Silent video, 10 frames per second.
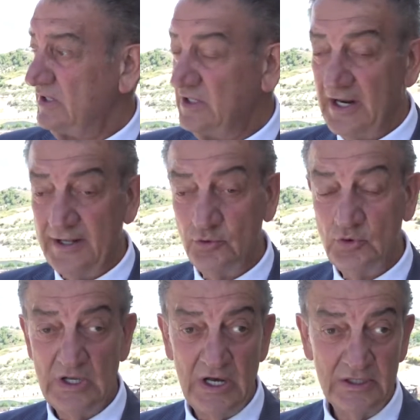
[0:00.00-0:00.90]
Yine
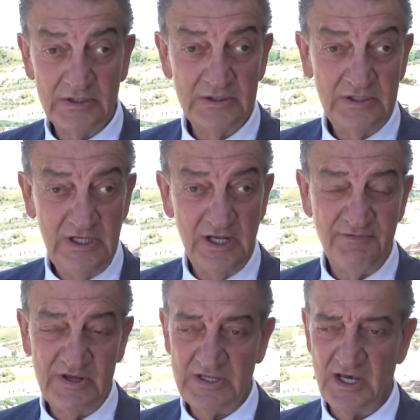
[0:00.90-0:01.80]
dünyanın
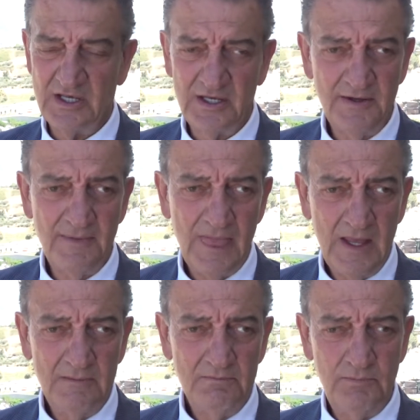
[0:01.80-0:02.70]
ilk ve tek
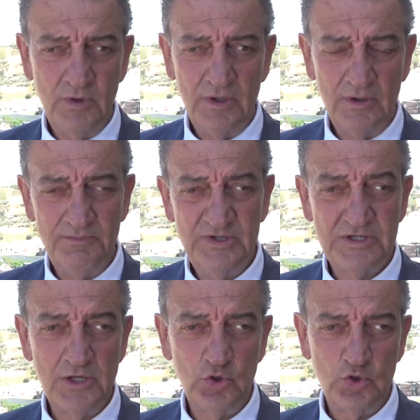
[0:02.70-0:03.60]

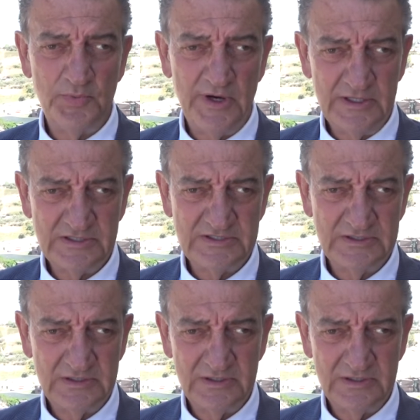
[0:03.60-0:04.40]
bitki kütüphanesi